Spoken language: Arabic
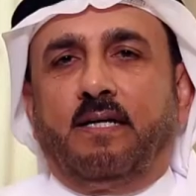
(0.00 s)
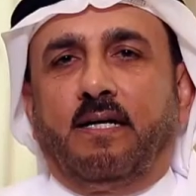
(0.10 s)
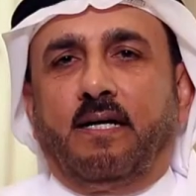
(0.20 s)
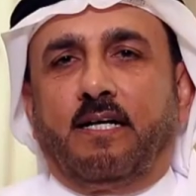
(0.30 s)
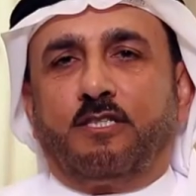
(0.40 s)

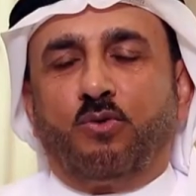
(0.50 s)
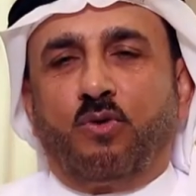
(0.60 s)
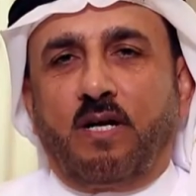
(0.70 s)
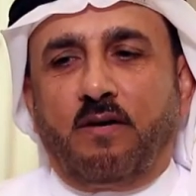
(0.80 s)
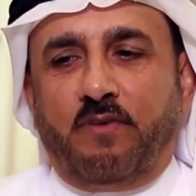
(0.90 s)

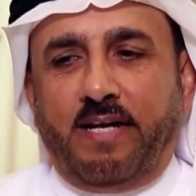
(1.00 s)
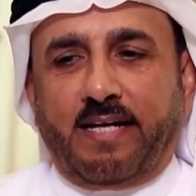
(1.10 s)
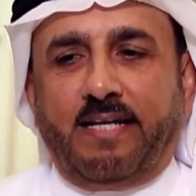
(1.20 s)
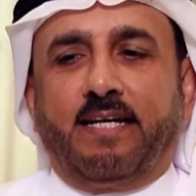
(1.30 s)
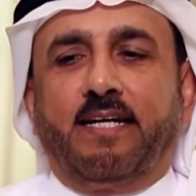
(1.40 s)
الصورة في
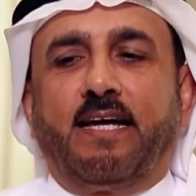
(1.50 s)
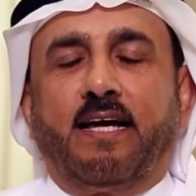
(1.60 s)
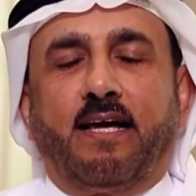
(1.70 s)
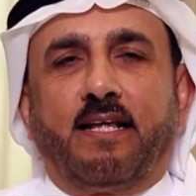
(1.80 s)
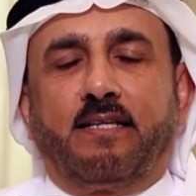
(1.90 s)
الحقيقة
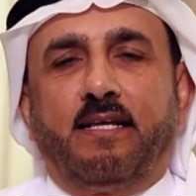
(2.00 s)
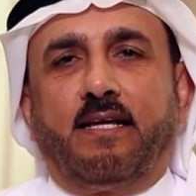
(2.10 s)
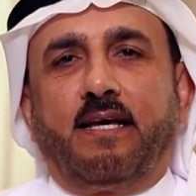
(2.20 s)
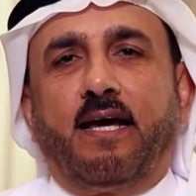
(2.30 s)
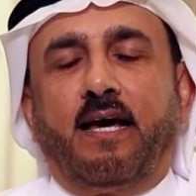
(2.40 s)
هي
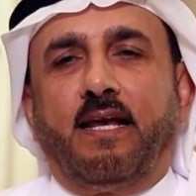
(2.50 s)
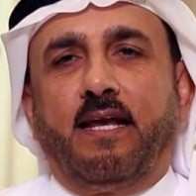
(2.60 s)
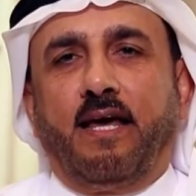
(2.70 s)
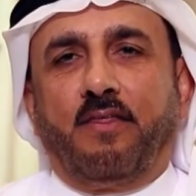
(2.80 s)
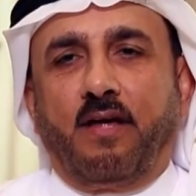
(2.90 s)
تلك
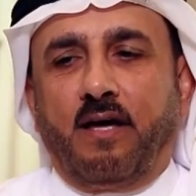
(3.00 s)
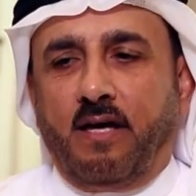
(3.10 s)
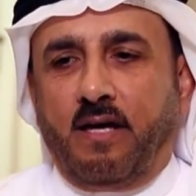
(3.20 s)
اللحظة